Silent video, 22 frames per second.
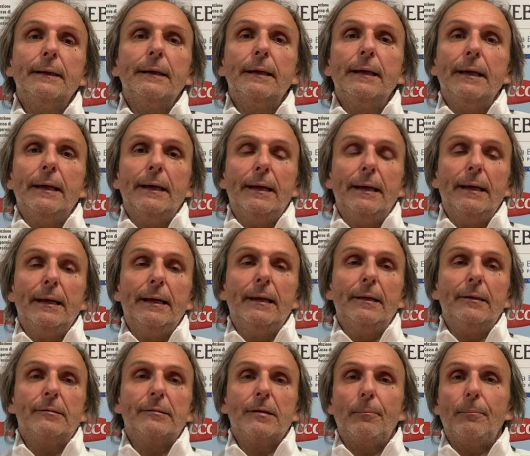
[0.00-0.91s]
e
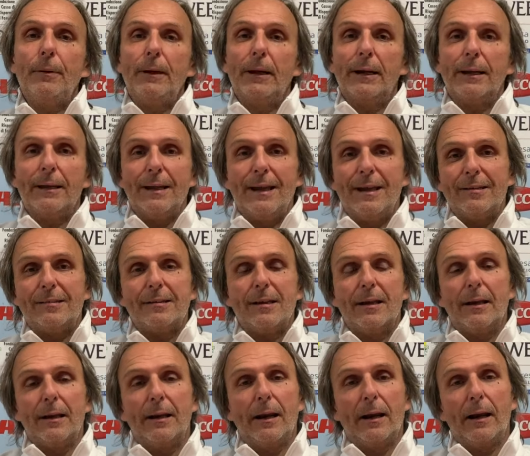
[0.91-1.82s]
sapere di
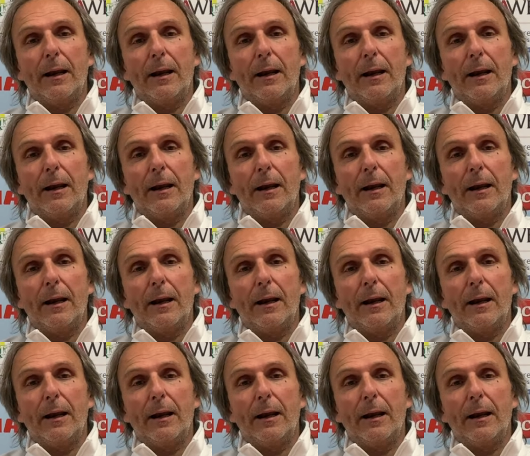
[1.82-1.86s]
essere